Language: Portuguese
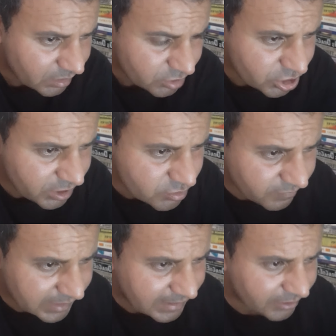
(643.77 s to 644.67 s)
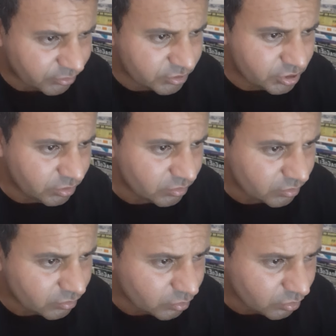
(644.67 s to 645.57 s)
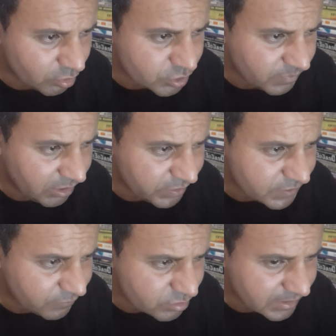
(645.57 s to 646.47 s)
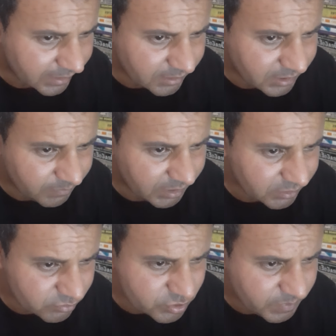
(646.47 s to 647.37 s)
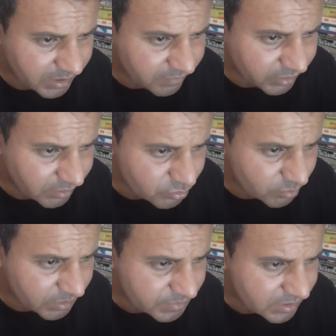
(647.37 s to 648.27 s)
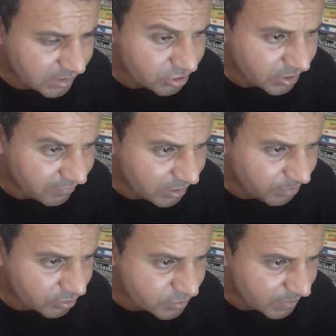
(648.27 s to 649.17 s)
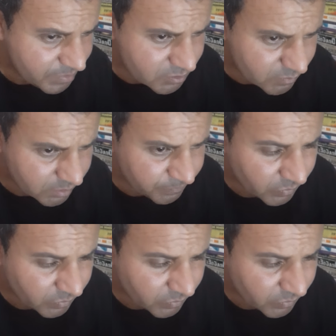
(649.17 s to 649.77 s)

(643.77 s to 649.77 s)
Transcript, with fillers: de resolver da, de, do nosso melhor esforço naquele trabalho que nos esperava. Então, soubemos que ele estava ali próximo em pessoa.